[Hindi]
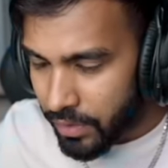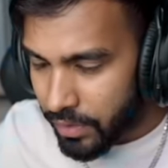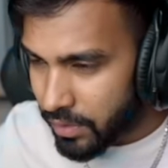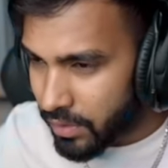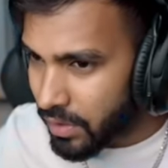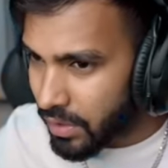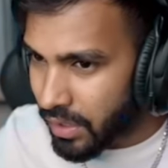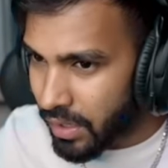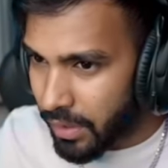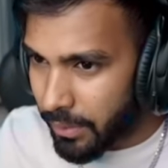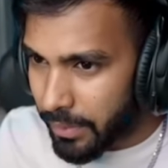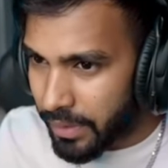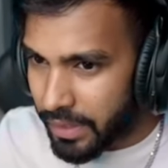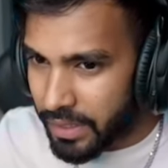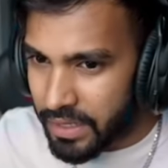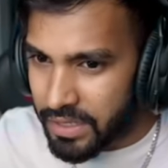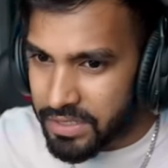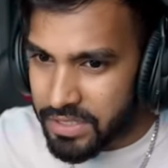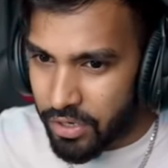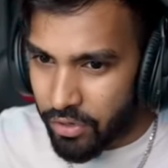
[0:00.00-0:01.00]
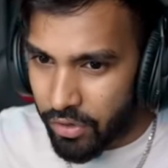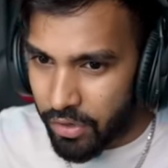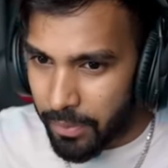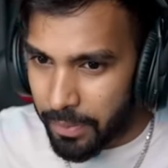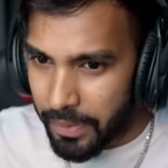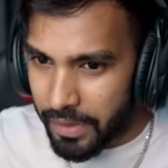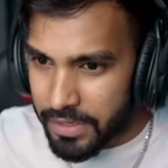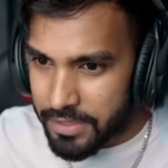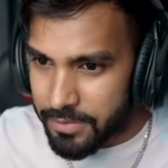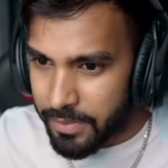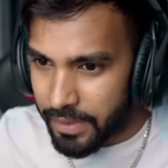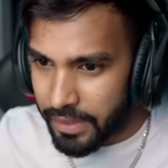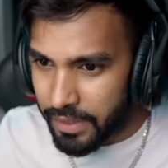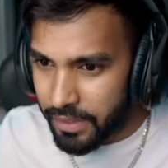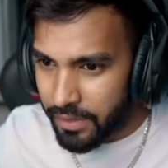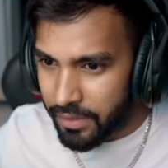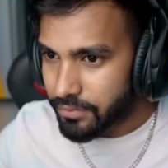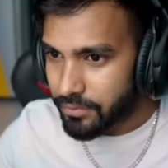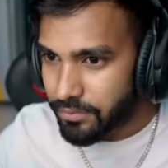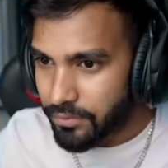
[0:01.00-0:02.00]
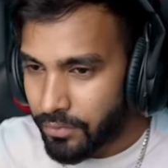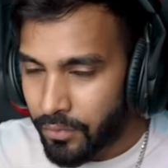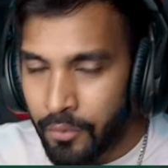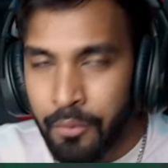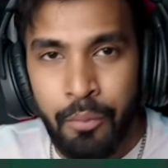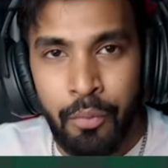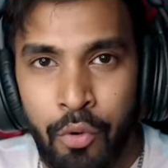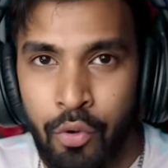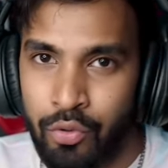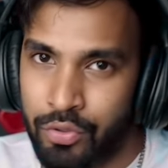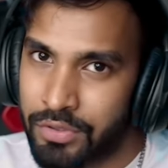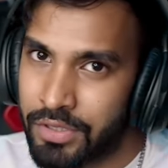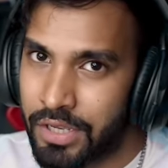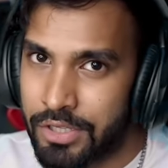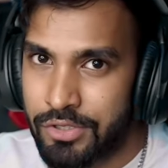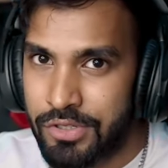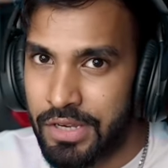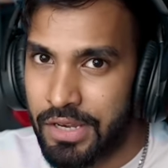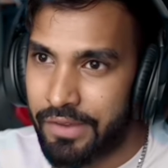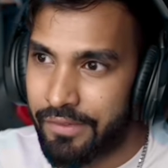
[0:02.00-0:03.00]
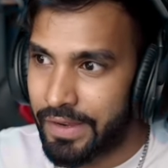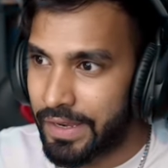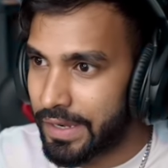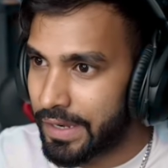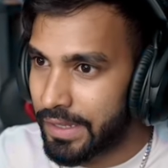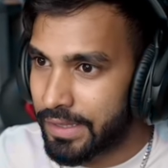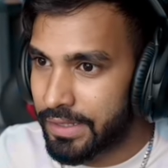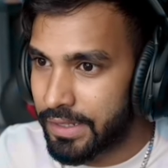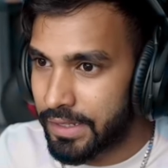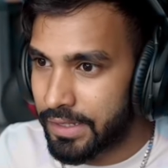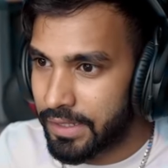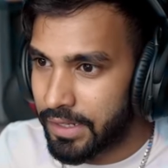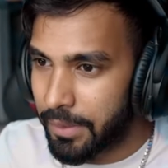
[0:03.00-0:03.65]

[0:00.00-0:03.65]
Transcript: ठीक है मैं नहीं जाऊंगा पास भाई भूत का जो लेवल है ना धीरे धीरे